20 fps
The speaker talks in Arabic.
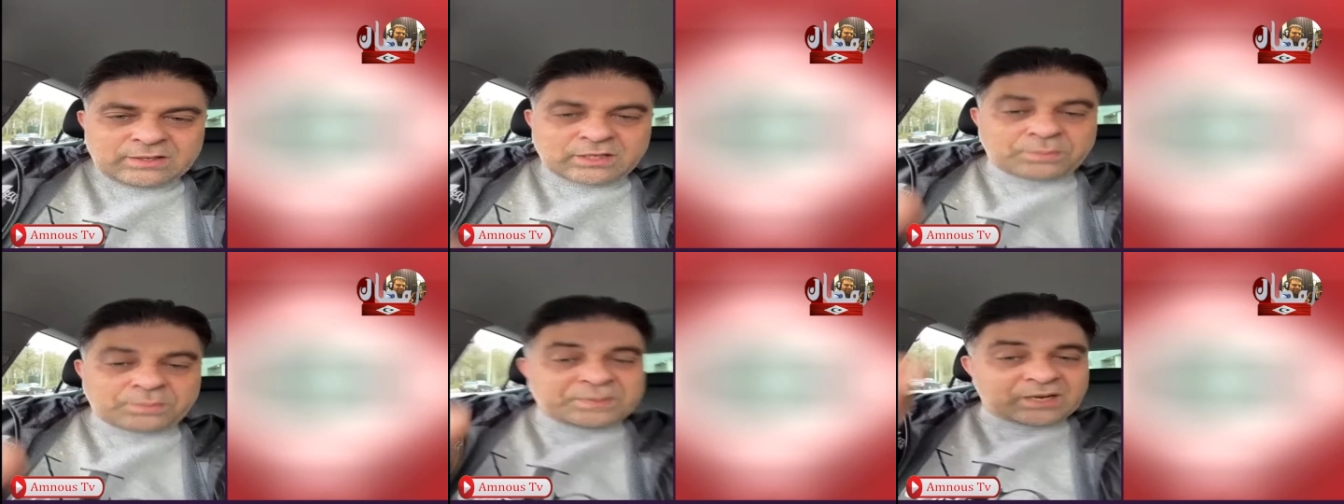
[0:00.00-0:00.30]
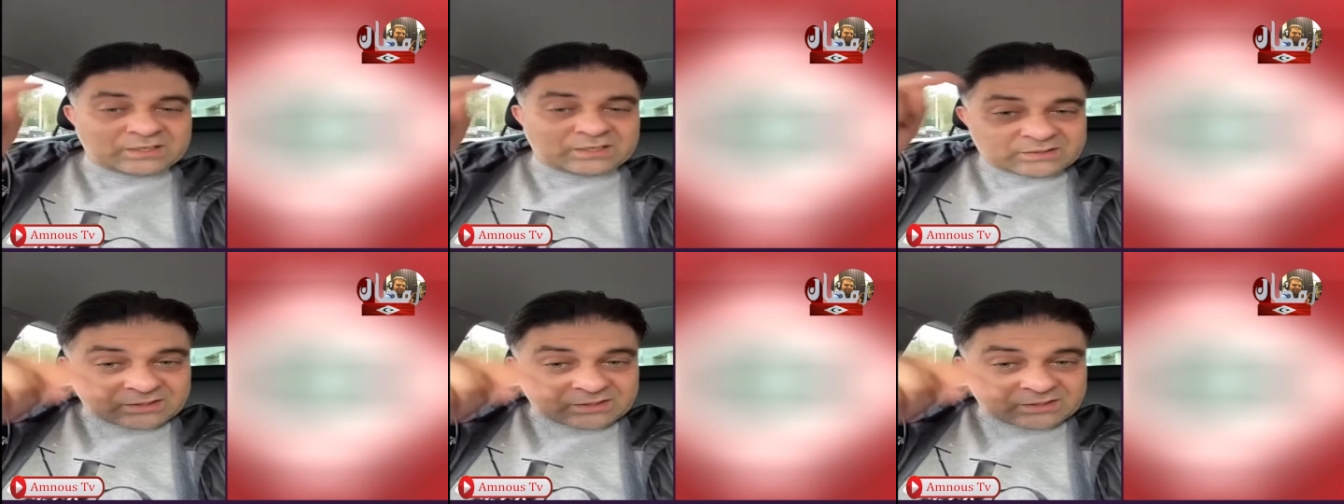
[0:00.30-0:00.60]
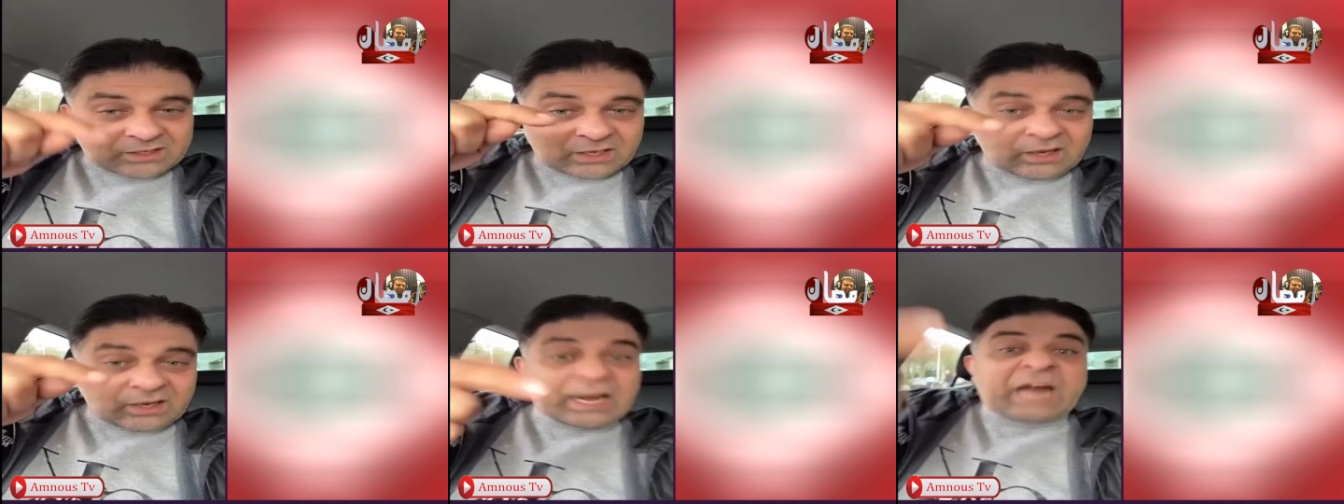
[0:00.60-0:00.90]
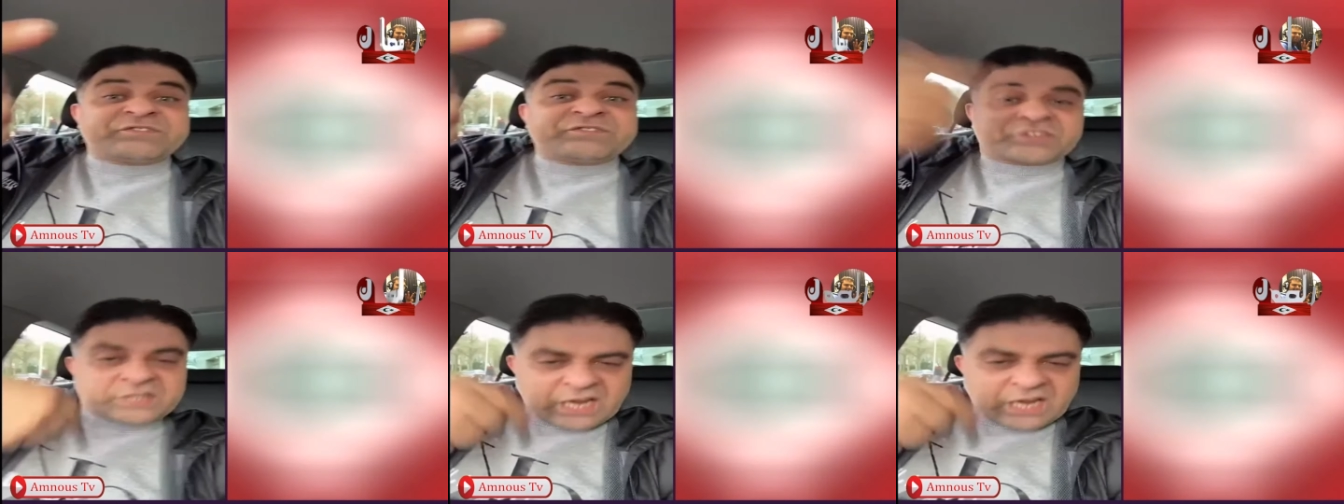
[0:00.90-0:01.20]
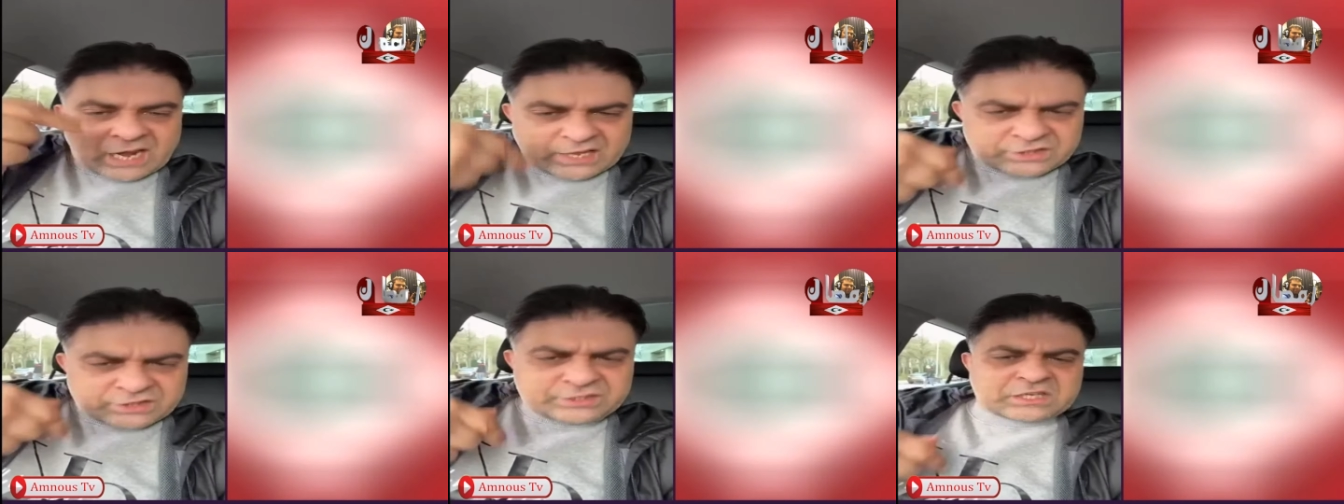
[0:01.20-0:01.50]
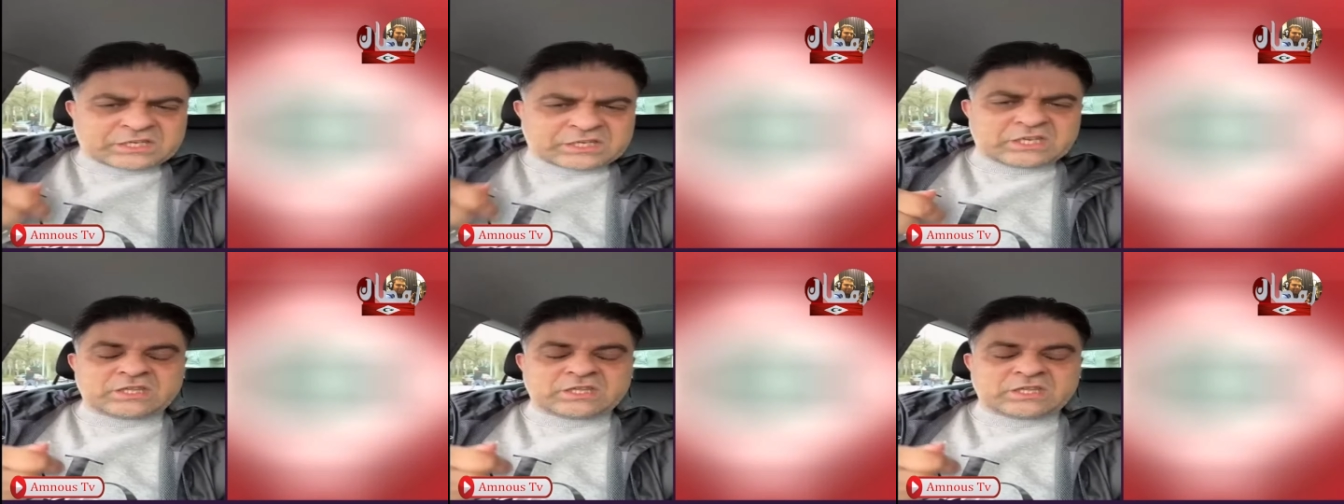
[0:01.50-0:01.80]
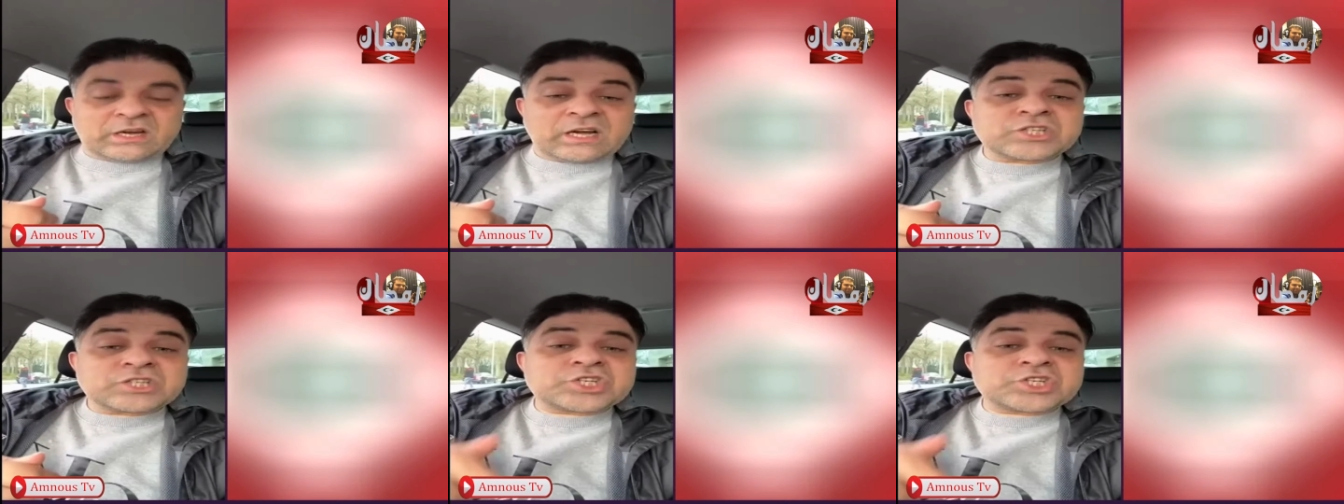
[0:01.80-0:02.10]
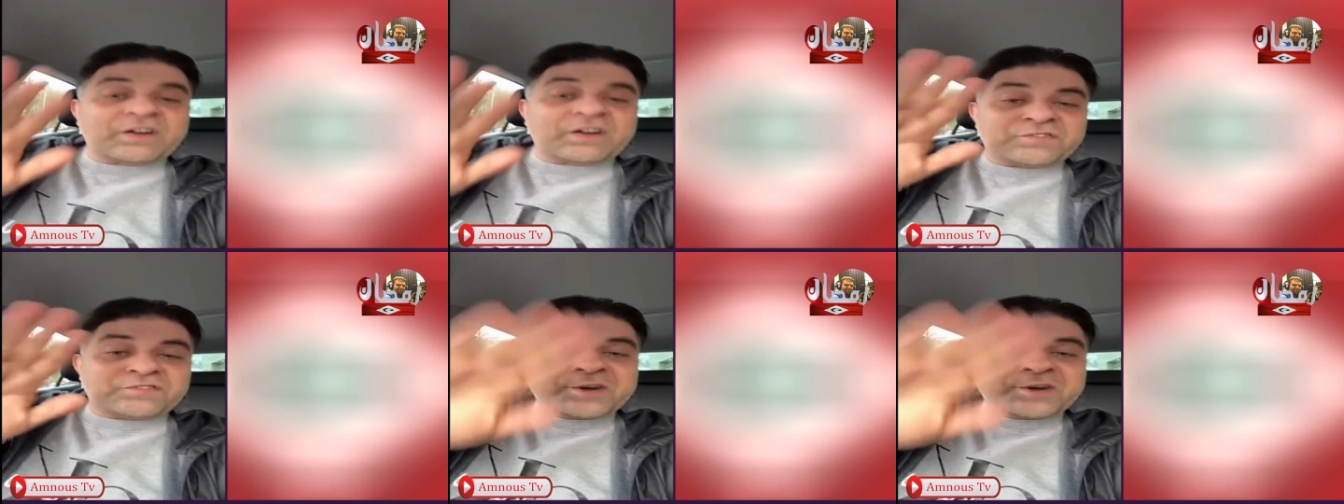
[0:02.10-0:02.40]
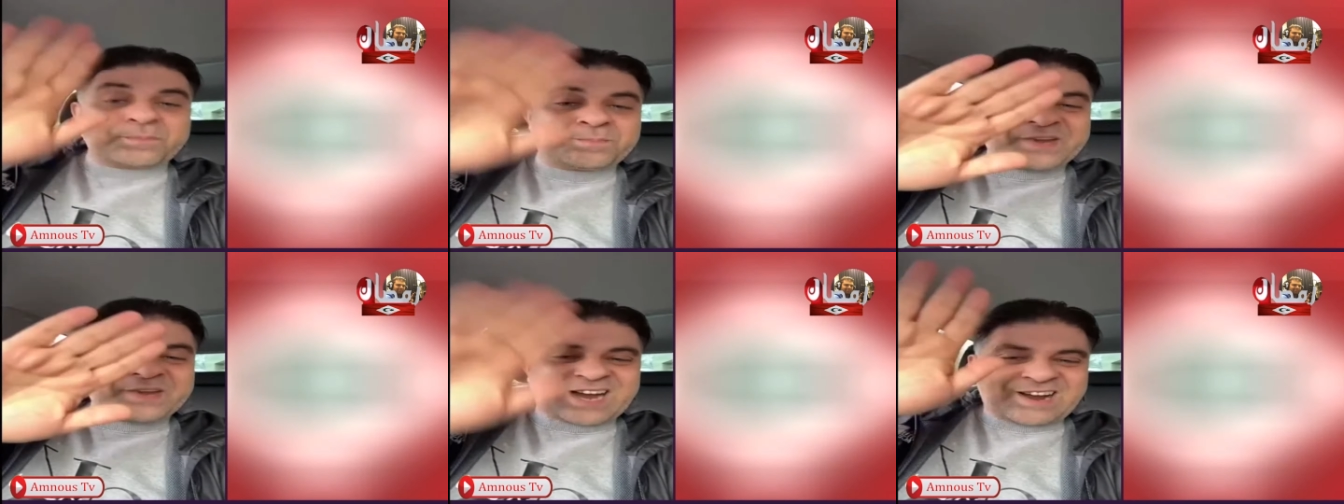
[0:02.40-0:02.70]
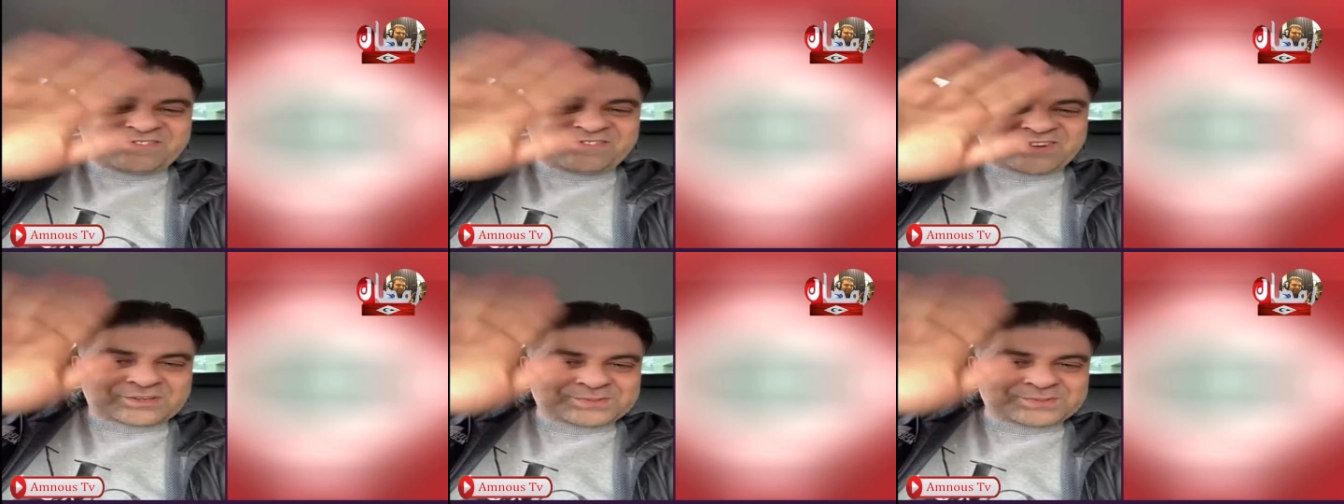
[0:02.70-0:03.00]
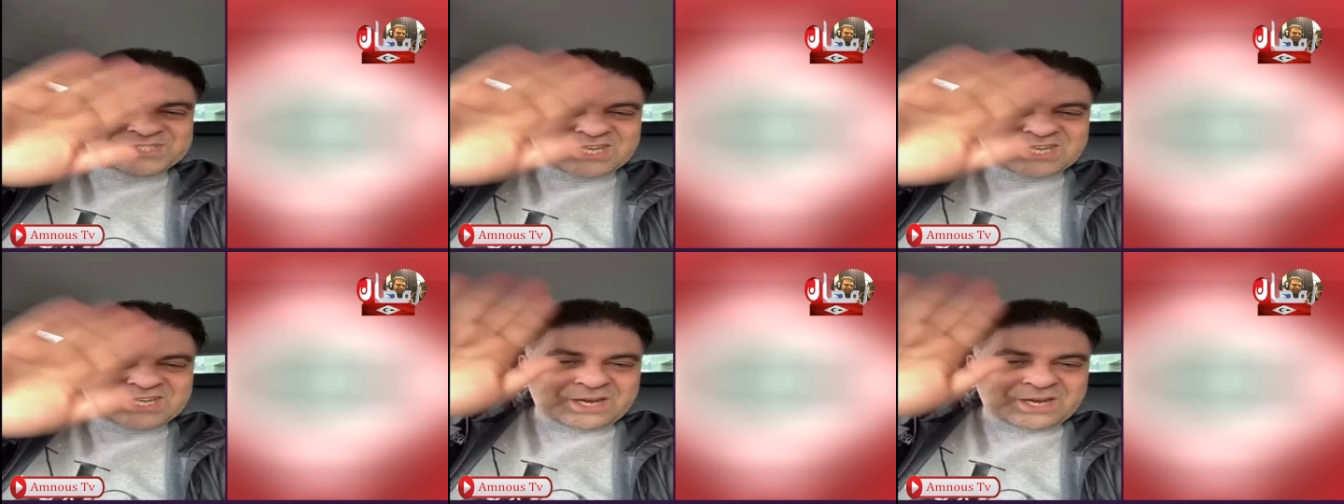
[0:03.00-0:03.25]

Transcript: خمي غتقر لايف تقعد دا كيدي اش يحفظ ربي عافاك